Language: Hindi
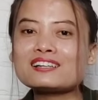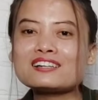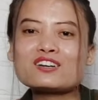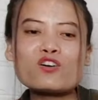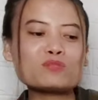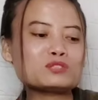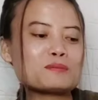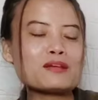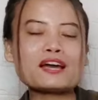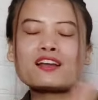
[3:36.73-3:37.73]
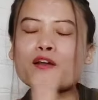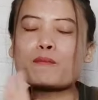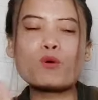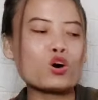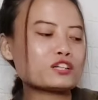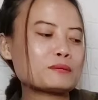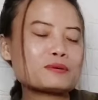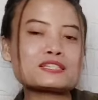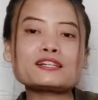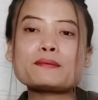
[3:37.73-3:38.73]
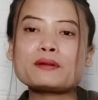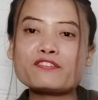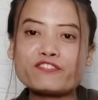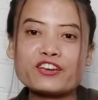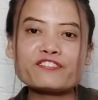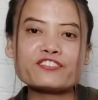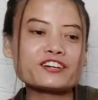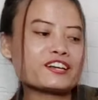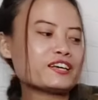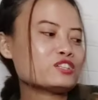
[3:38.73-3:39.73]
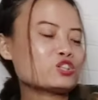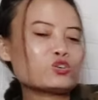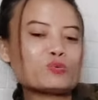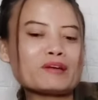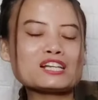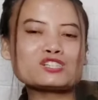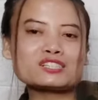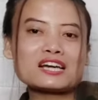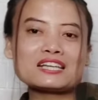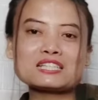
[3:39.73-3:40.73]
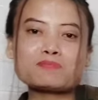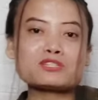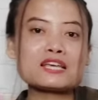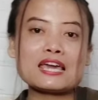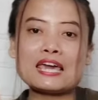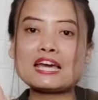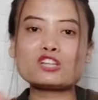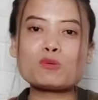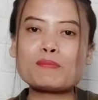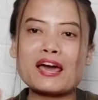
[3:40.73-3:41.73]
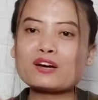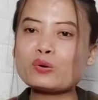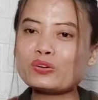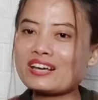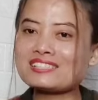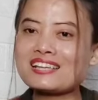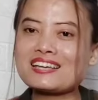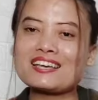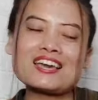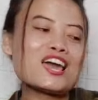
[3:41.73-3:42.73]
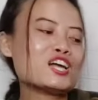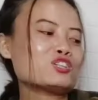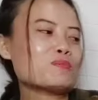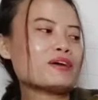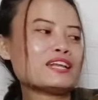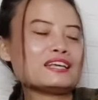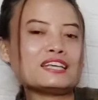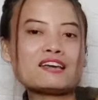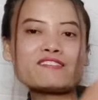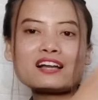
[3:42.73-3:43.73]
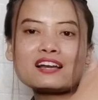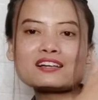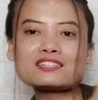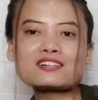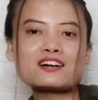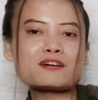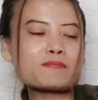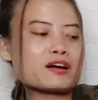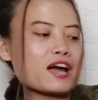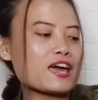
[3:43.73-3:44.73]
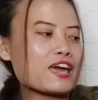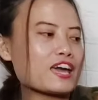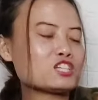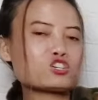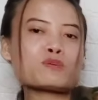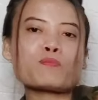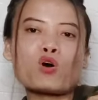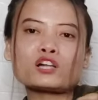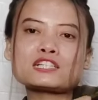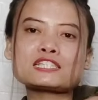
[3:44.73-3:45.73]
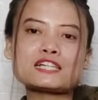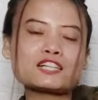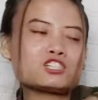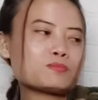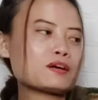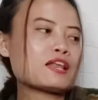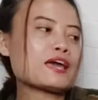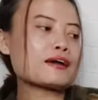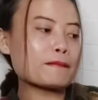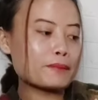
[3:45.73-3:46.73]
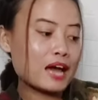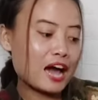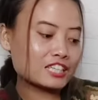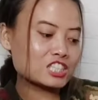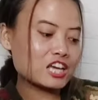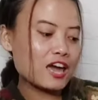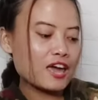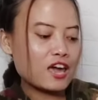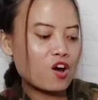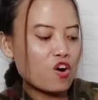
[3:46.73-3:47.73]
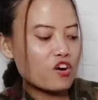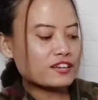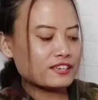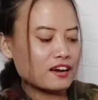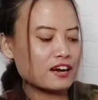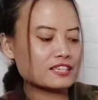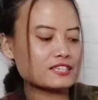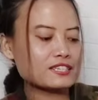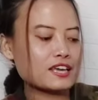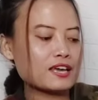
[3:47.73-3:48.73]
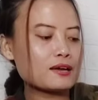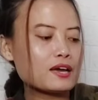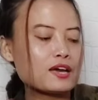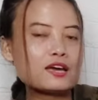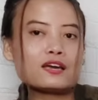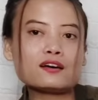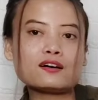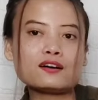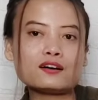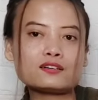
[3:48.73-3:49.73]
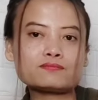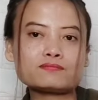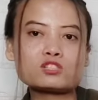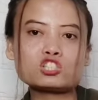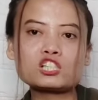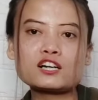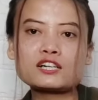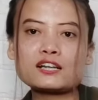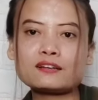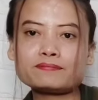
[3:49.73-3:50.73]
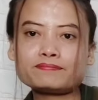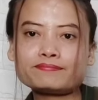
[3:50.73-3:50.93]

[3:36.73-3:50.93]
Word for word: कलर और मुझे ब्लैक कलर बहुत ही पसंद है मेरा फेवरेट है तो मैंने सोचा इसमें से एक तो ब्लैक होना ही चाहिए तो मैंने ये वाला स्कर्ट मंगाया है जो कि बहुत स्ट्रेचेबल है कपड़ा अच्छा है और यहाँ से आ, कुछ कट है